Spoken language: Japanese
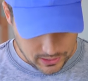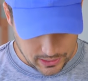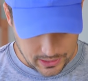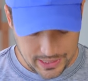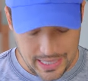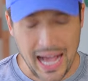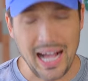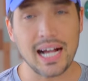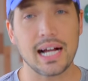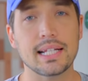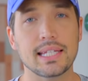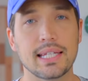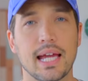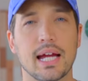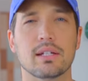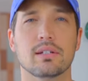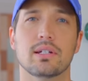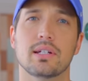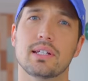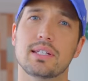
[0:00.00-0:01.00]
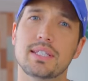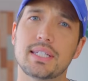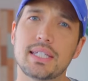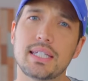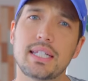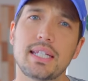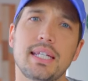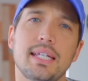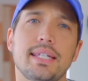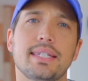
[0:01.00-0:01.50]
中にある
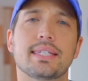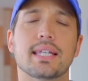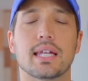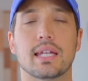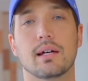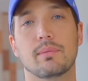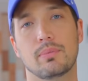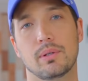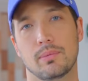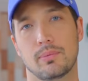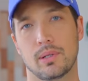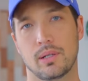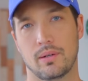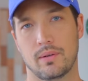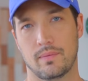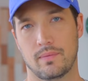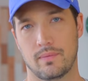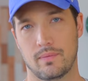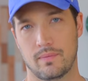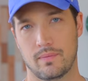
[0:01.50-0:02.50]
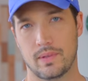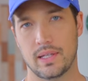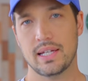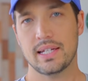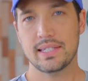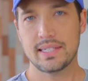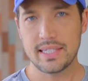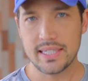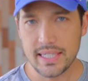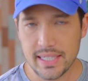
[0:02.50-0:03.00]
小さな部分、
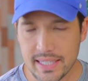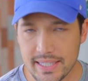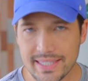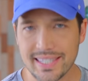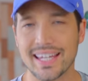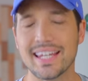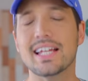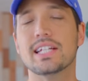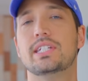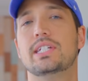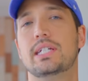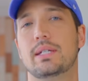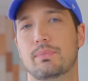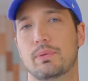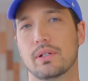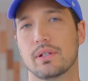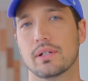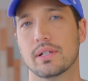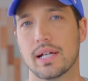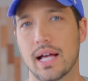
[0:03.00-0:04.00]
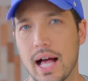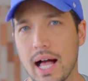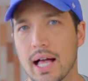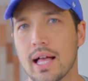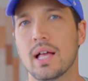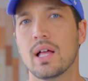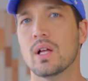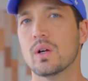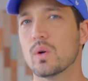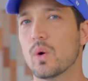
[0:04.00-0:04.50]
小さな自分
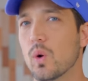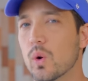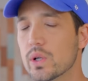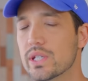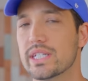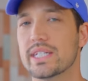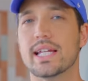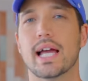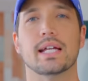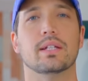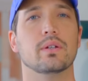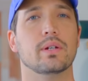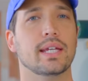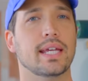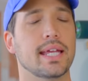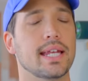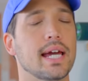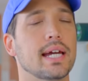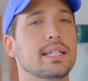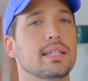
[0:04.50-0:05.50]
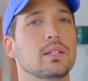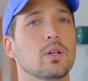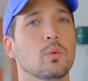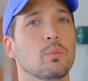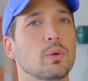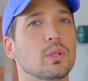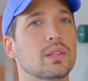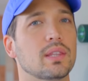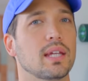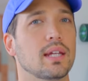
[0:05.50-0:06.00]
がこうしないといけないって
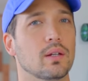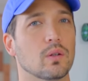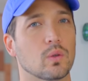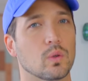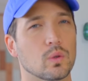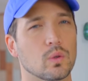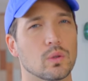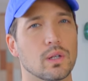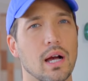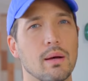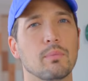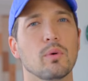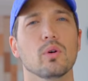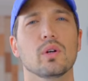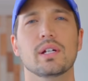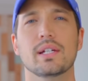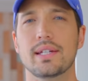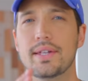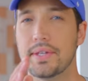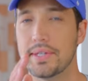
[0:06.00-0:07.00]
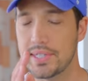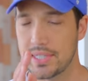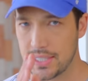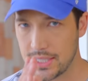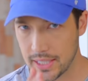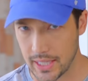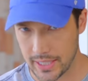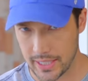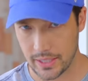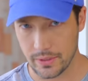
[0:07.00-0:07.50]
思っていることかも
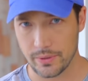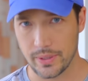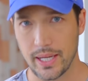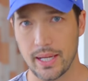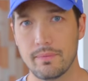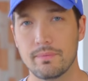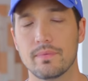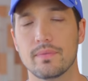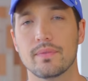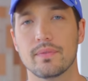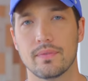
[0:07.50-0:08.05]
知らないのね。